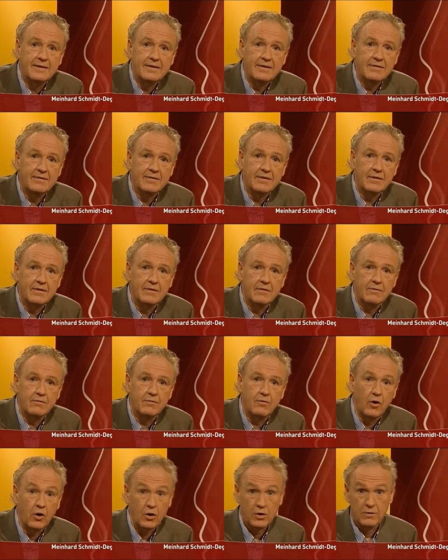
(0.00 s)
diesen
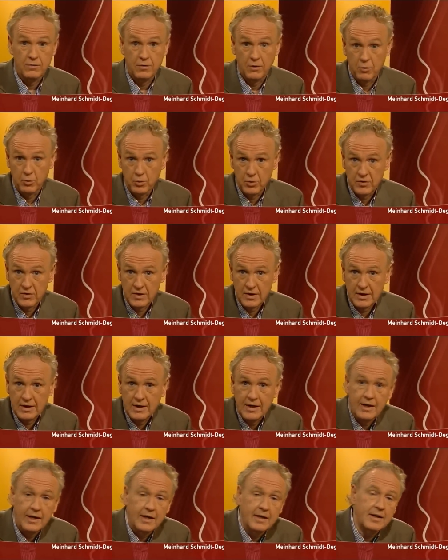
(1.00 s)
Wochen vor Ostern,
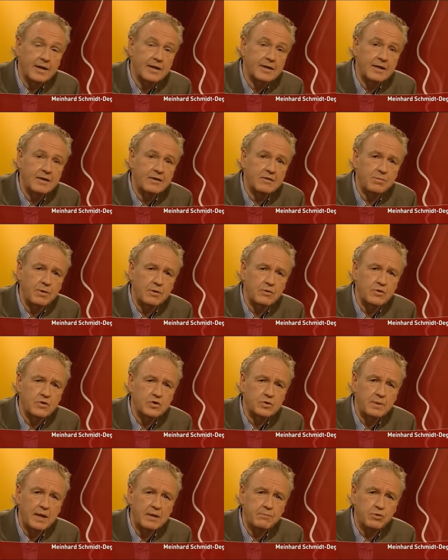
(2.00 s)
da geht es bei uns
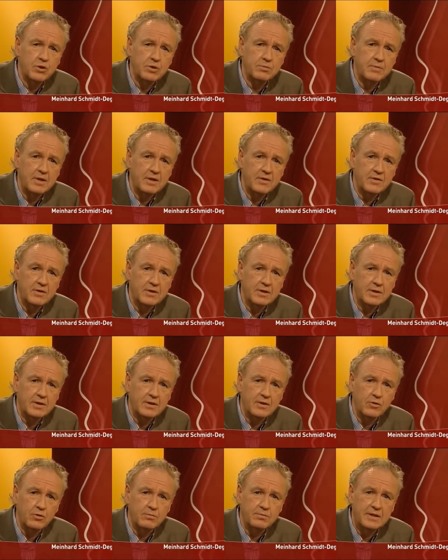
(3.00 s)
schwerpunktmäßig
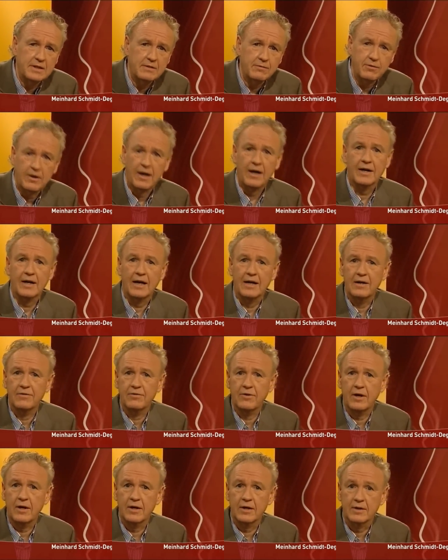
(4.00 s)
um die Frage aller
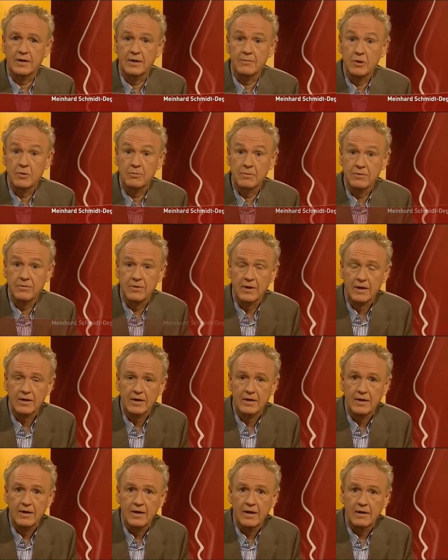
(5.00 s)
Fragen, nämlich um die
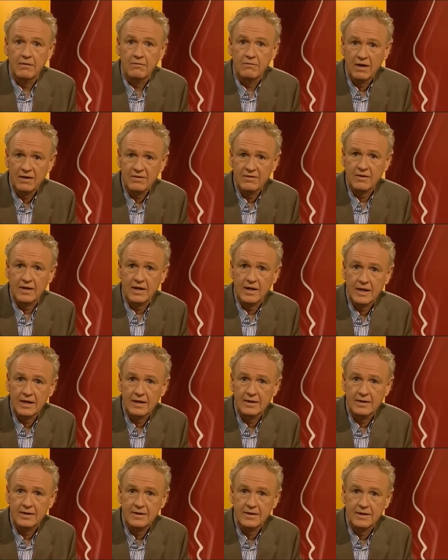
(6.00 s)
Frage, was
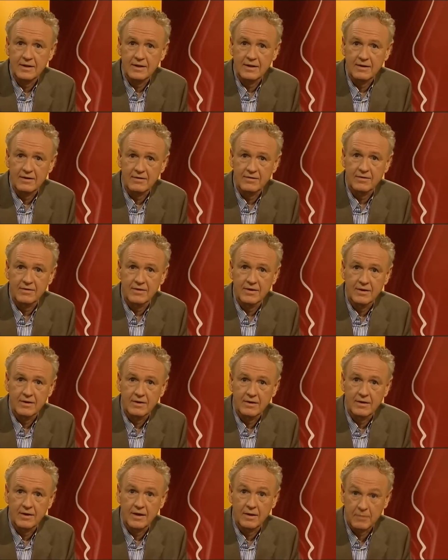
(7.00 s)
eigentlich ist
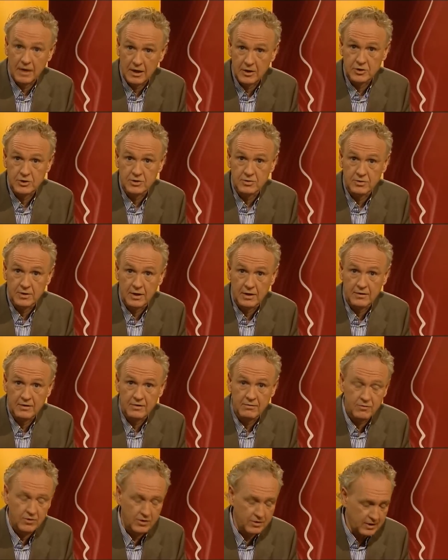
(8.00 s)
der Mensch? Und an
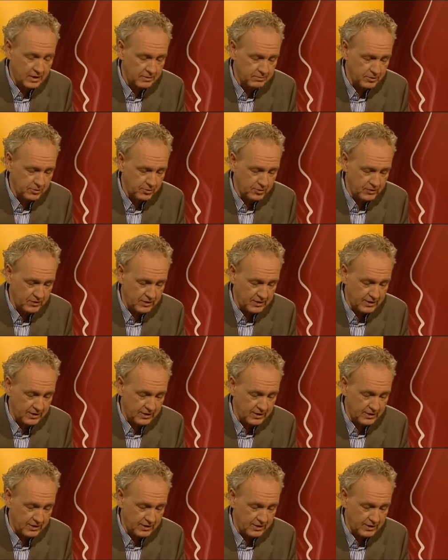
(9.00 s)
diesem Sonntag begrüße ich